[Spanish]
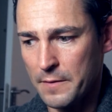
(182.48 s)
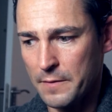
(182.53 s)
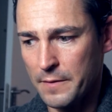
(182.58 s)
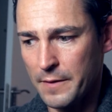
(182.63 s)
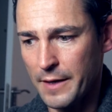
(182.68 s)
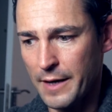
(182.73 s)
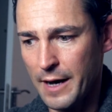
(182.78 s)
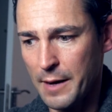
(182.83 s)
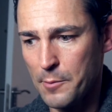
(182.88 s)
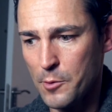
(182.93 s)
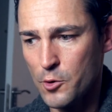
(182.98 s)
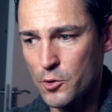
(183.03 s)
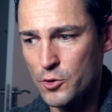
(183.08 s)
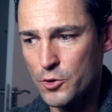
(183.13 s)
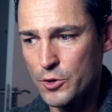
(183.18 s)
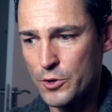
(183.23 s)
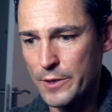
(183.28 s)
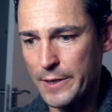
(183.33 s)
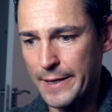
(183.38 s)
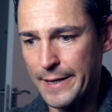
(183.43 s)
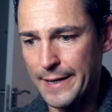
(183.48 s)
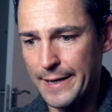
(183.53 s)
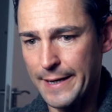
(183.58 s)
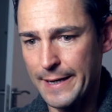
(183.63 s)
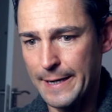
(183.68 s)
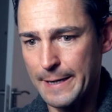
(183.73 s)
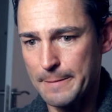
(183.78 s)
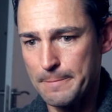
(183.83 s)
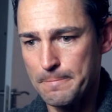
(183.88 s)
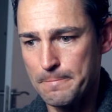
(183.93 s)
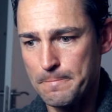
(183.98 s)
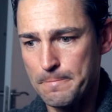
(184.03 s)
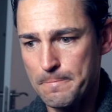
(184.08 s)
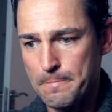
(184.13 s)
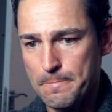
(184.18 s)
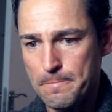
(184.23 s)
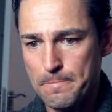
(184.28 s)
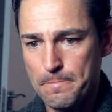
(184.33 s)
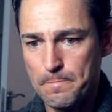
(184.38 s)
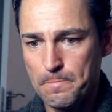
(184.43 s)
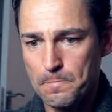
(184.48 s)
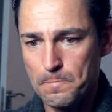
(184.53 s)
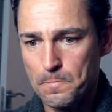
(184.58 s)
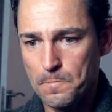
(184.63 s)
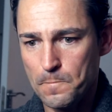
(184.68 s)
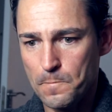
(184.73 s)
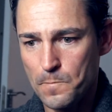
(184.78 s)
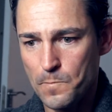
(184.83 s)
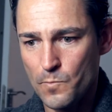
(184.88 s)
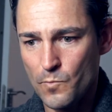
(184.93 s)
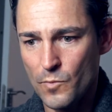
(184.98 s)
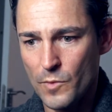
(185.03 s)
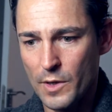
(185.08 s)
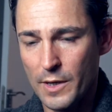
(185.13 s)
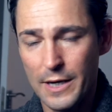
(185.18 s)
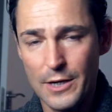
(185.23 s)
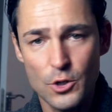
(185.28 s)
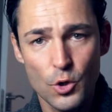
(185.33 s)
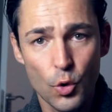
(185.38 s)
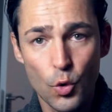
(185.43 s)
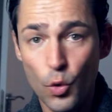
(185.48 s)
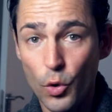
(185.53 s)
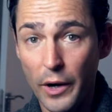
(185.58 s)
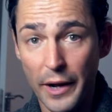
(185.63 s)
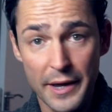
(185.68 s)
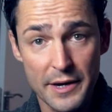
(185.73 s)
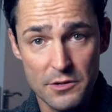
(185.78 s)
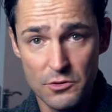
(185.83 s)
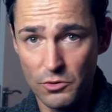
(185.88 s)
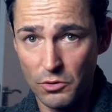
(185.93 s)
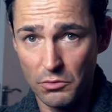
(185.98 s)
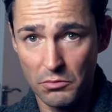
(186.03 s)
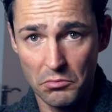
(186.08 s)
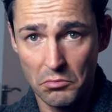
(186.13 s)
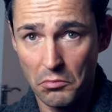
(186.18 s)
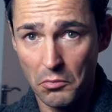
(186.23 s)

digamos, eh, les ocurre esto,